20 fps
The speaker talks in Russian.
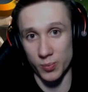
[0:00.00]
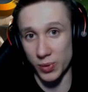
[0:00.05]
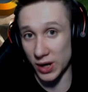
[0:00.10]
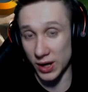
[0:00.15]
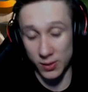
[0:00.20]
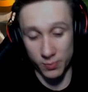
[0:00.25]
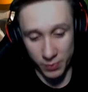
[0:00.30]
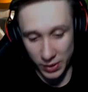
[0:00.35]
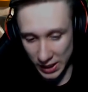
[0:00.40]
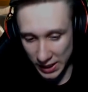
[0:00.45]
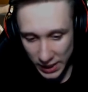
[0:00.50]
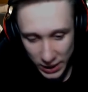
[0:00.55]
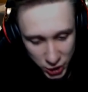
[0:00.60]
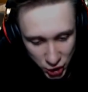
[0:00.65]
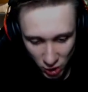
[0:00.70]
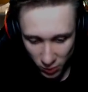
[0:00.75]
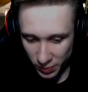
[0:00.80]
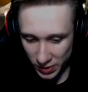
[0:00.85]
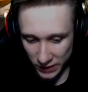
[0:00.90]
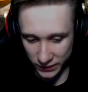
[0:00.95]
Про
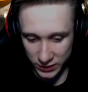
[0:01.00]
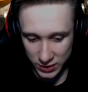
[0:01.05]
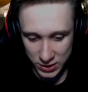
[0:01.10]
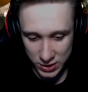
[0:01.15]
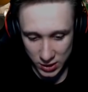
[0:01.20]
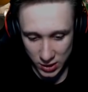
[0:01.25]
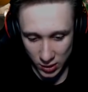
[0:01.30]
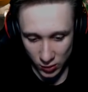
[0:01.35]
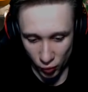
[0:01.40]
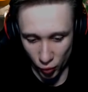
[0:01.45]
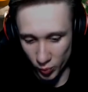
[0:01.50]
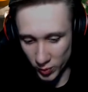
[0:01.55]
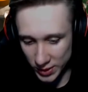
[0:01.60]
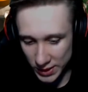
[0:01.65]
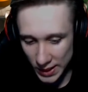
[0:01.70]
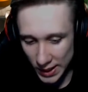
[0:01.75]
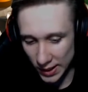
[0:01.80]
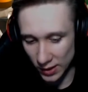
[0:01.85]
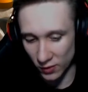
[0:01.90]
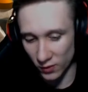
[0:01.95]
прокачка, правда, дикая. У
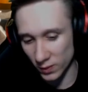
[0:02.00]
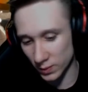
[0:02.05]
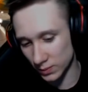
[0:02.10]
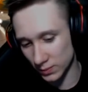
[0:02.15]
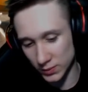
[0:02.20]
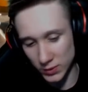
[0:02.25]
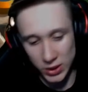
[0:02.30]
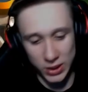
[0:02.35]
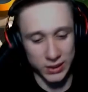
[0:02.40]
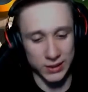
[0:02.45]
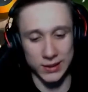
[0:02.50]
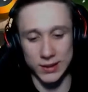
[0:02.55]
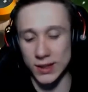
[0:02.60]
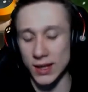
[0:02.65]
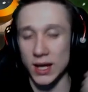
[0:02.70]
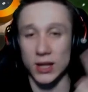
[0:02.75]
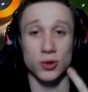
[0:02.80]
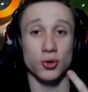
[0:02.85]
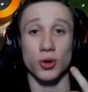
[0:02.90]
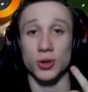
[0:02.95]
меня нет ни
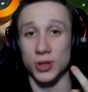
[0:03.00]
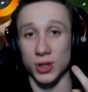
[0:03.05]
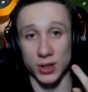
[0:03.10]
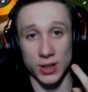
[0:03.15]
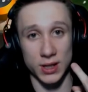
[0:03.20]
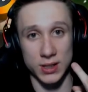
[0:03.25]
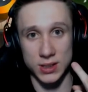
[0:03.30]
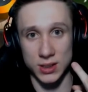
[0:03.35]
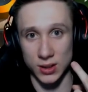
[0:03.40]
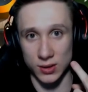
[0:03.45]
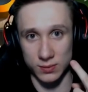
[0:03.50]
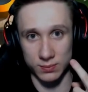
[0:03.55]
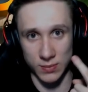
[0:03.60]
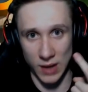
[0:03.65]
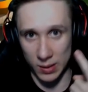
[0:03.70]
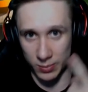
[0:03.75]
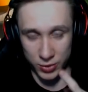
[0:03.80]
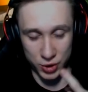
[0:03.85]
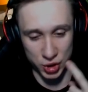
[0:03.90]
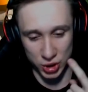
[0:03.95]
одной 13
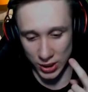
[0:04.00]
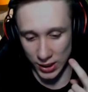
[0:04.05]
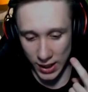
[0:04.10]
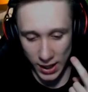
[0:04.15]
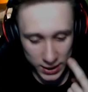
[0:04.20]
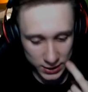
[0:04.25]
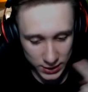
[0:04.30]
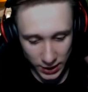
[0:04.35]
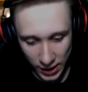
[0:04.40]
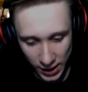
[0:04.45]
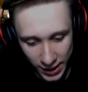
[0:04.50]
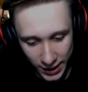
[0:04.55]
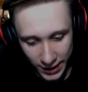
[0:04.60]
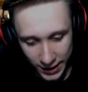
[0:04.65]
обычной карты,